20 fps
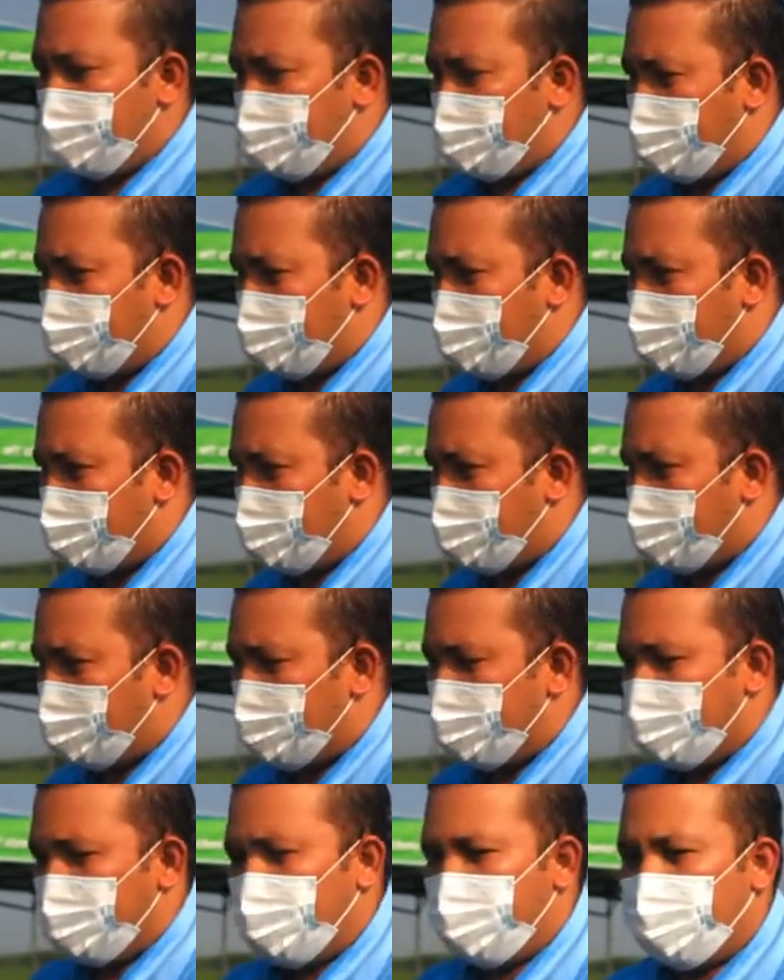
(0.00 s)

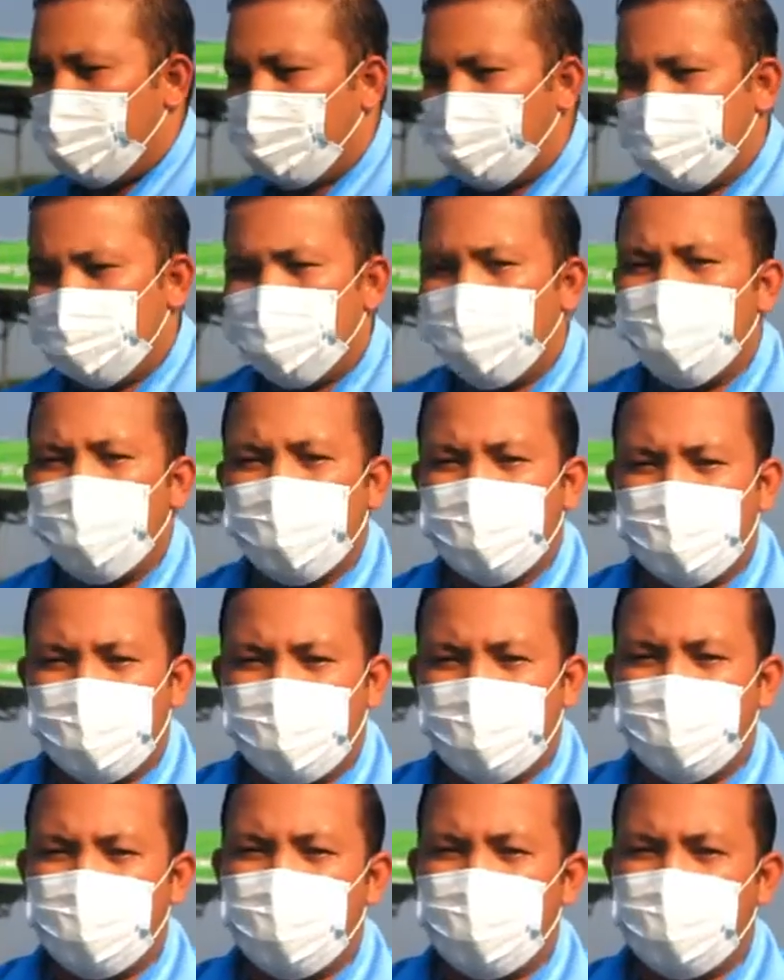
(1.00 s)
poder eh, pues
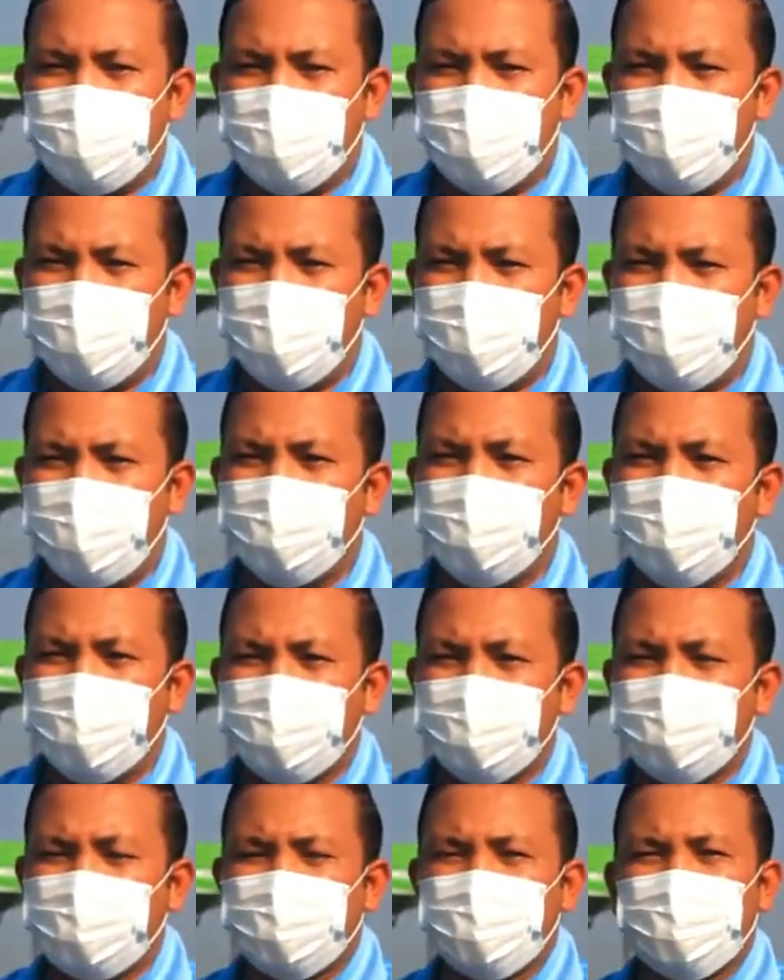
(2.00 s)
combatir las
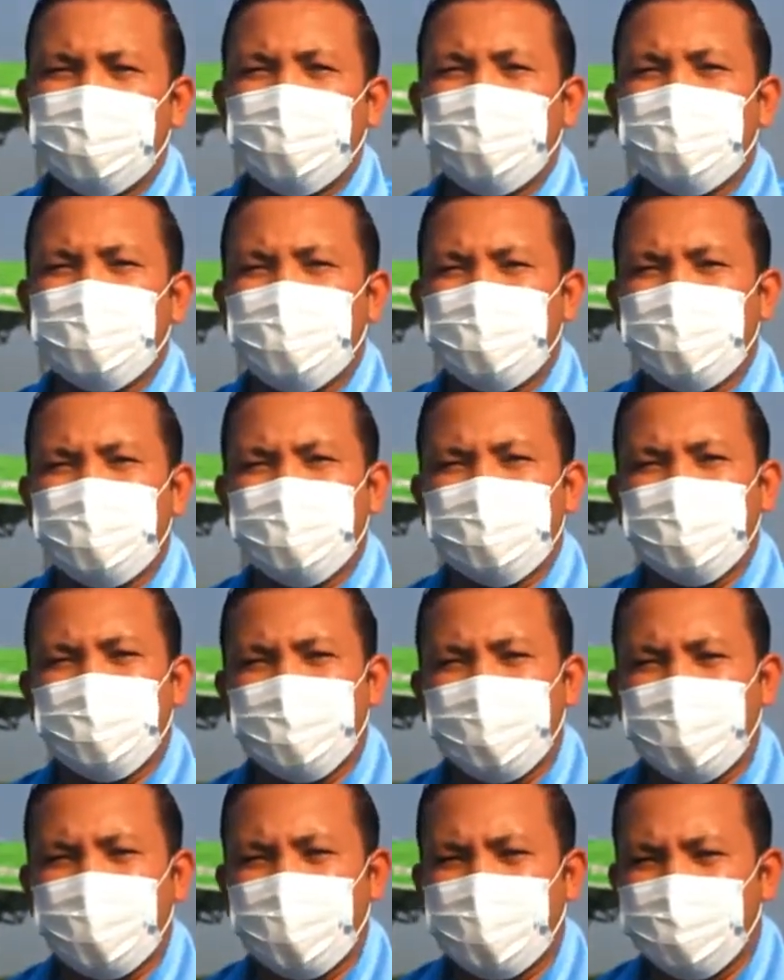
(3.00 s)
malezas de, esta
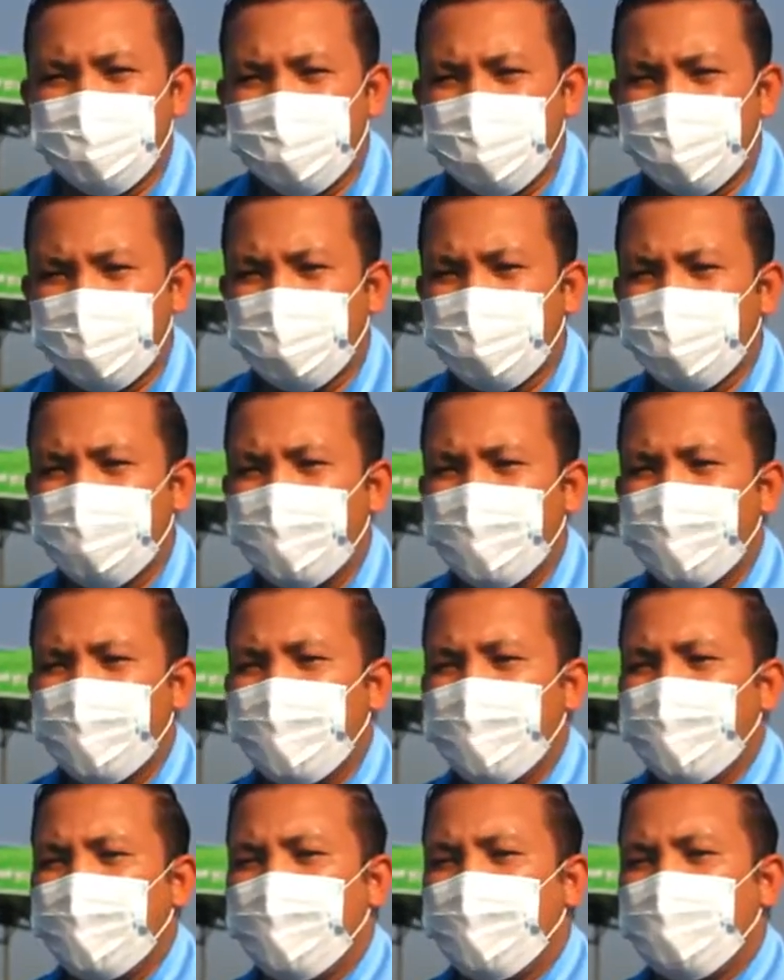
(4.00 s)
finca,
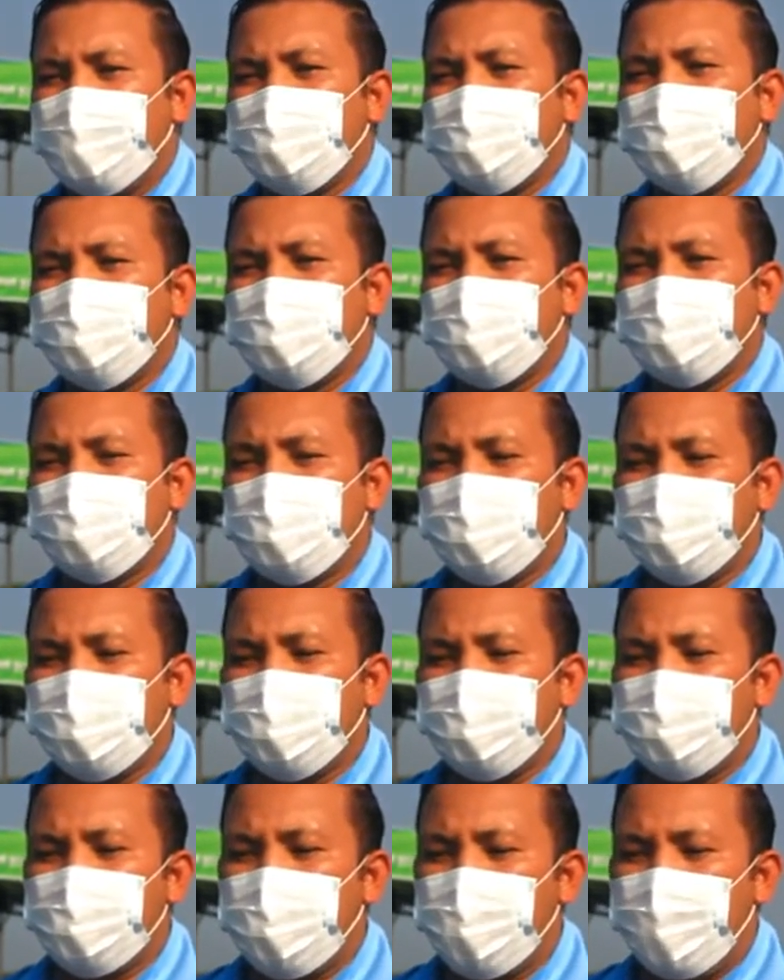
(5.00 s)
Entonces,
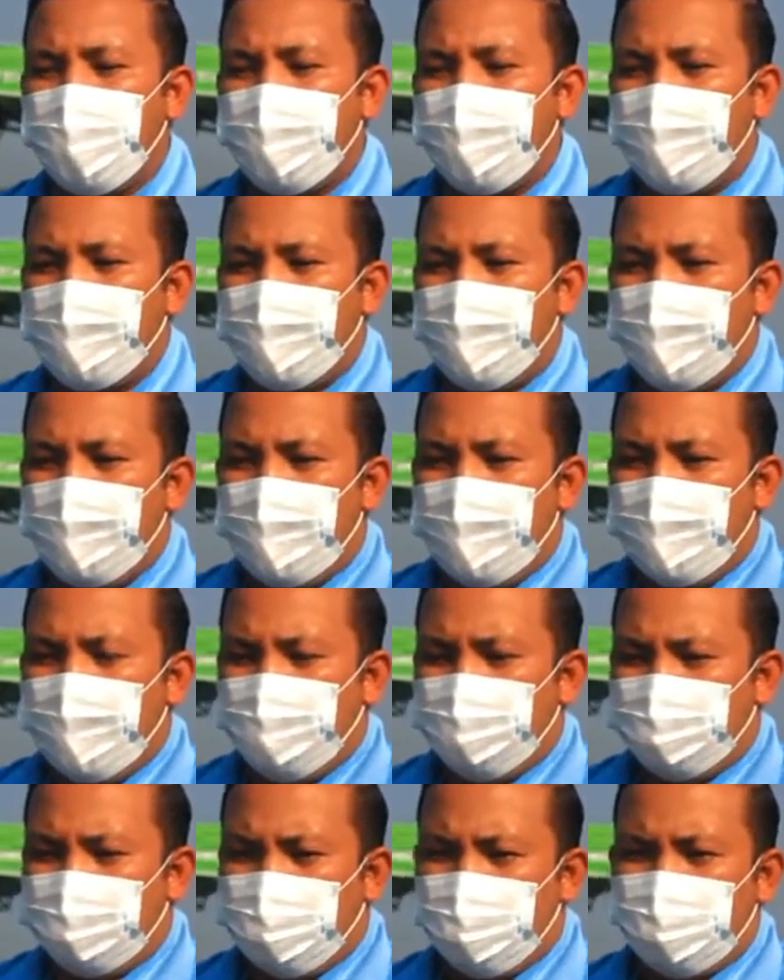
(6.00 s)
eh,
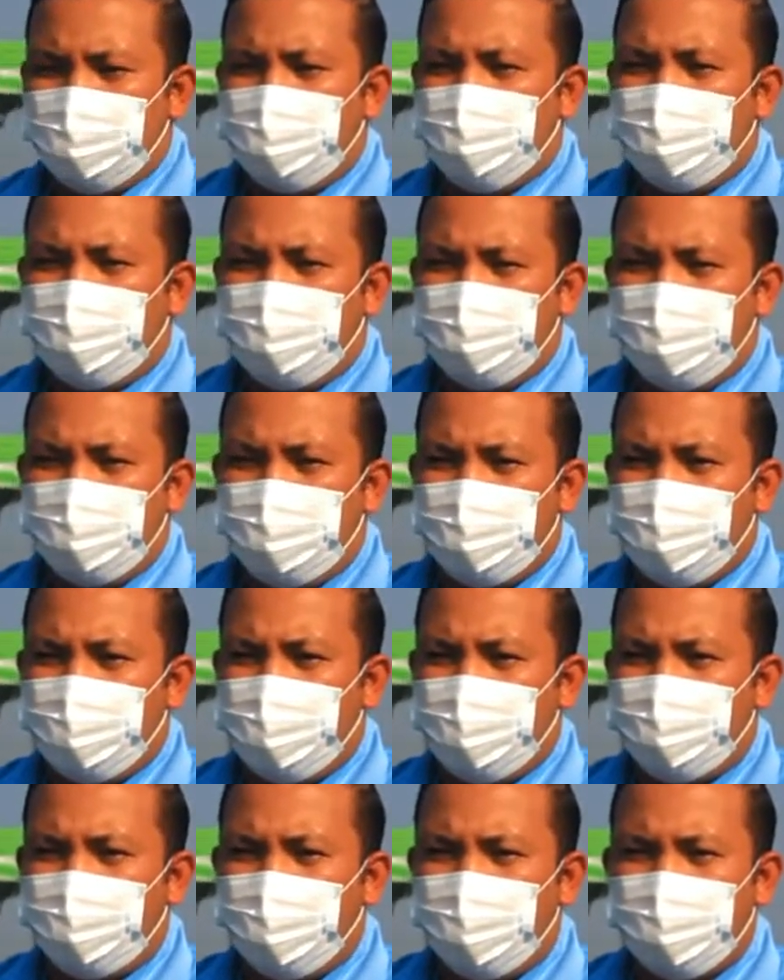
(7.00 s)
ustedes saben que hoy en día
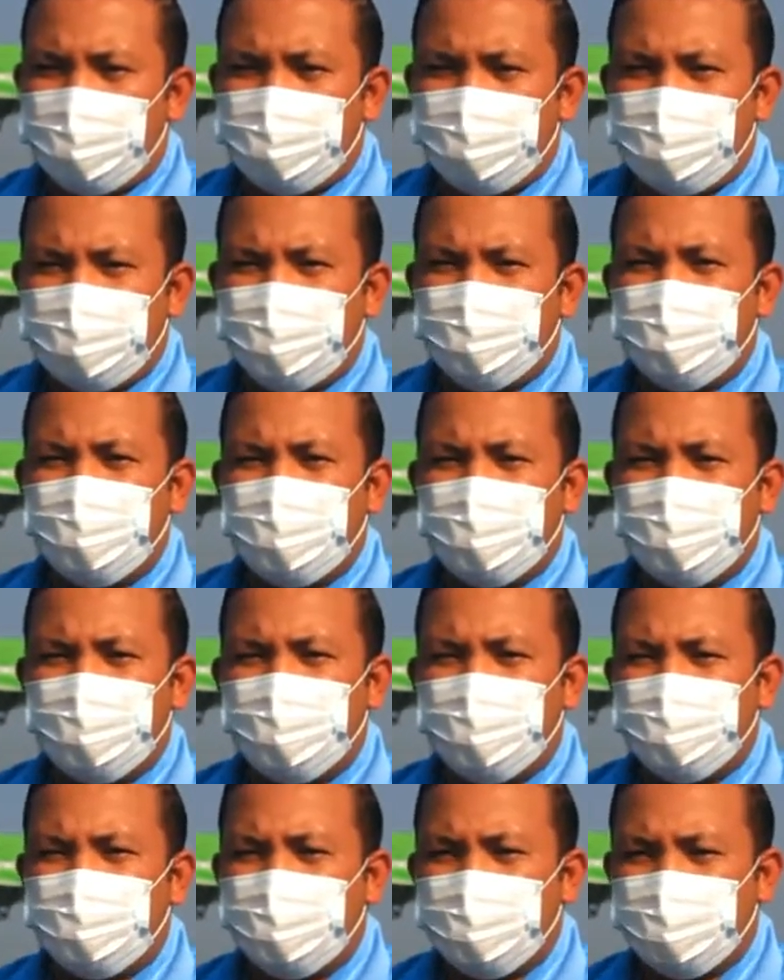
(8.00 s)
las malezas se han
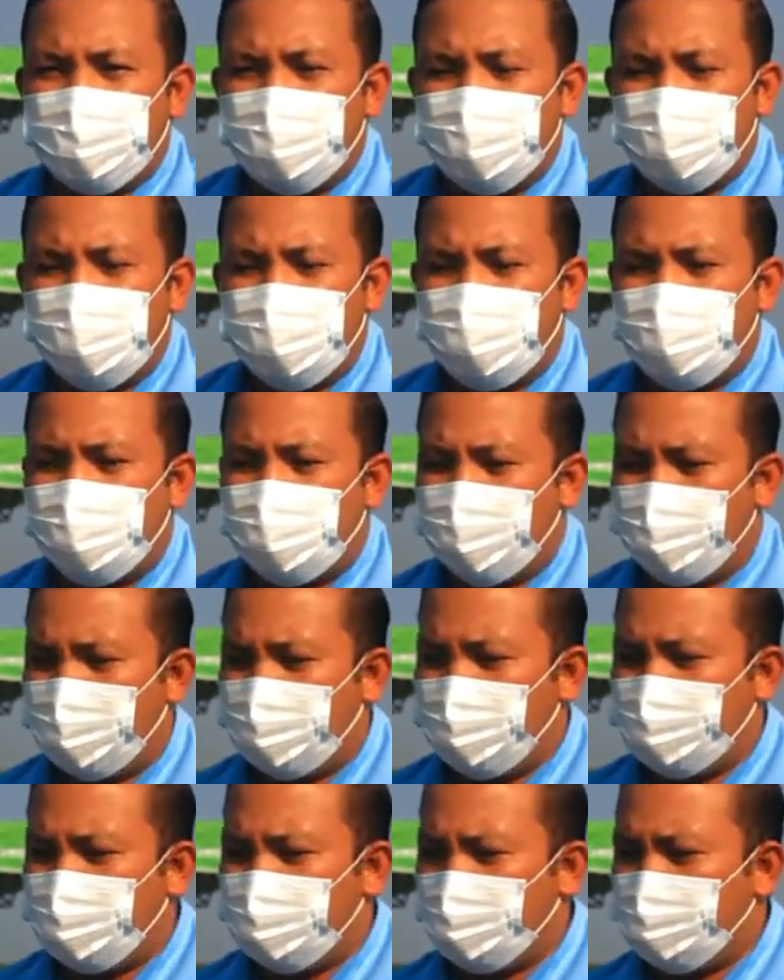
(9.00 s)
convertido pues
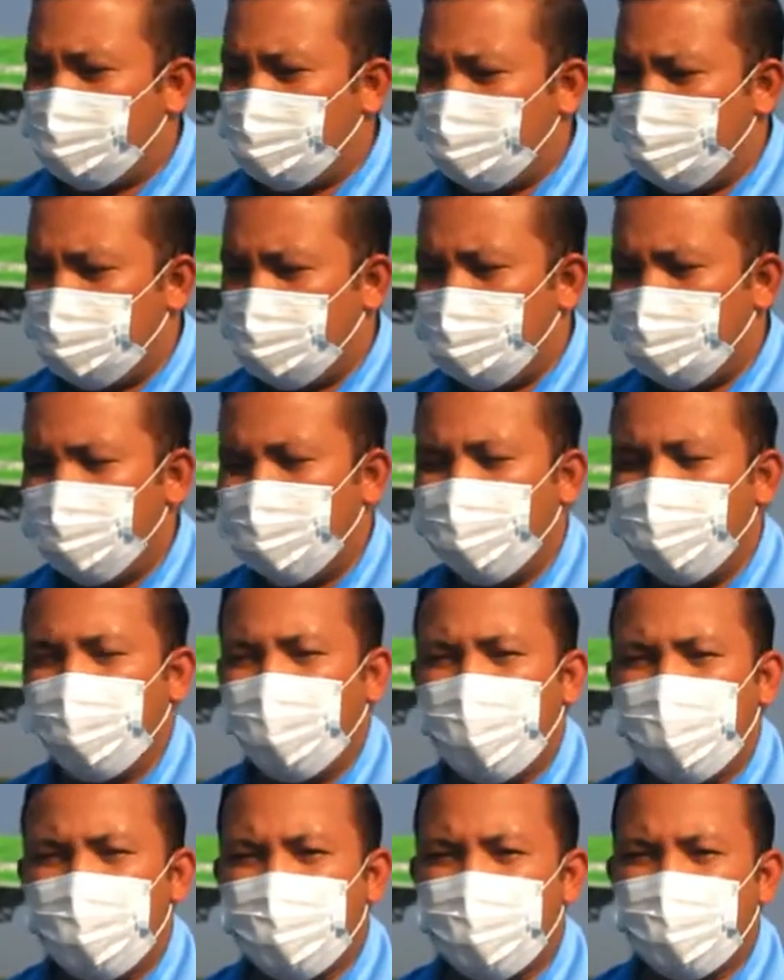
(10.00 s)
en un
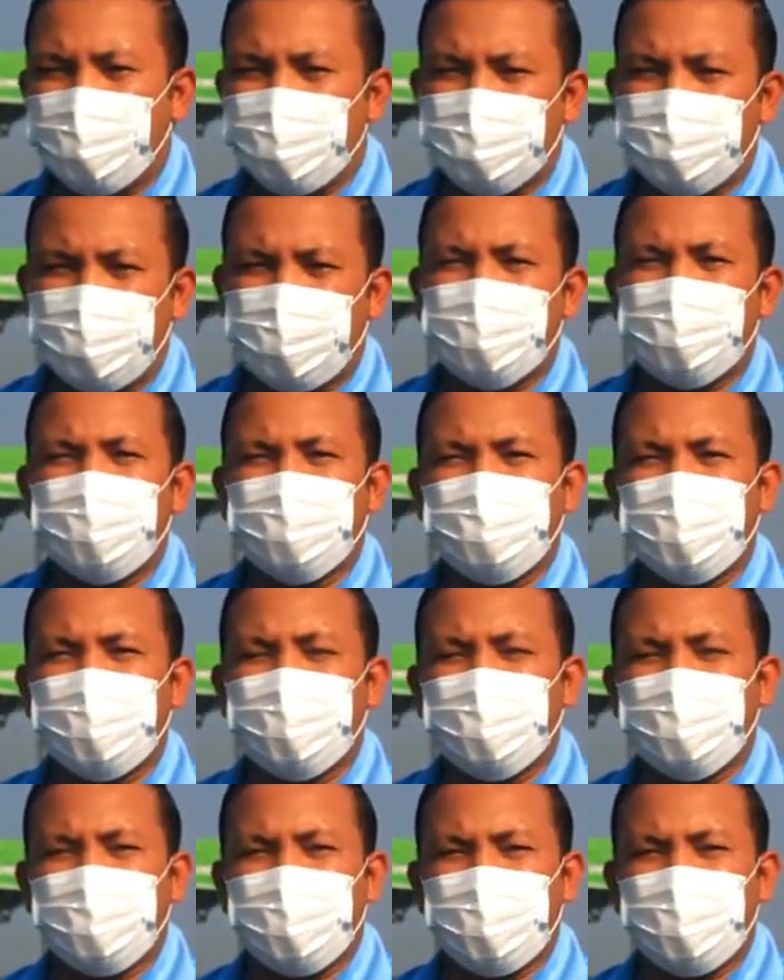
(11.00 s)
problema bastante
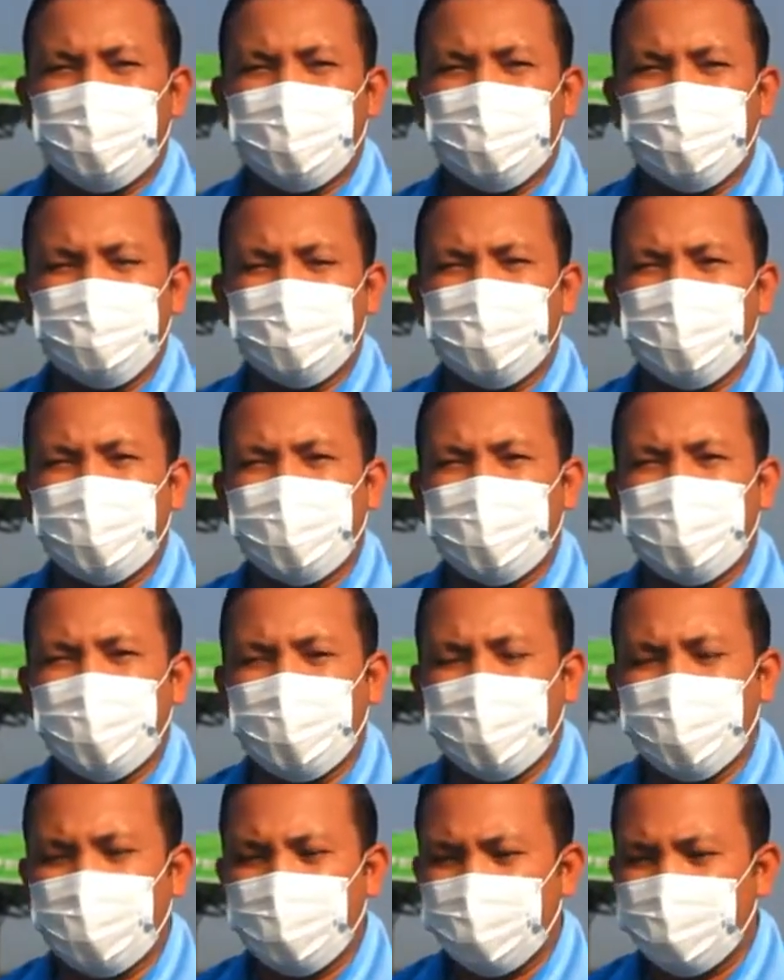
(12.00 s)
serio para la industria
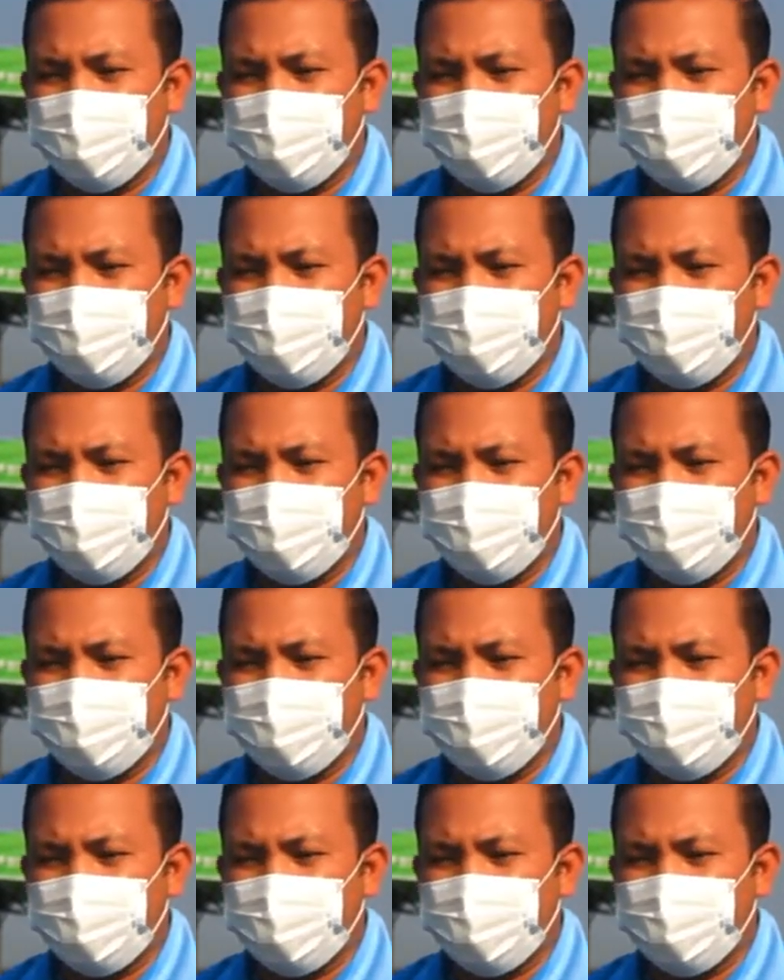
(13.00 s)
cañera,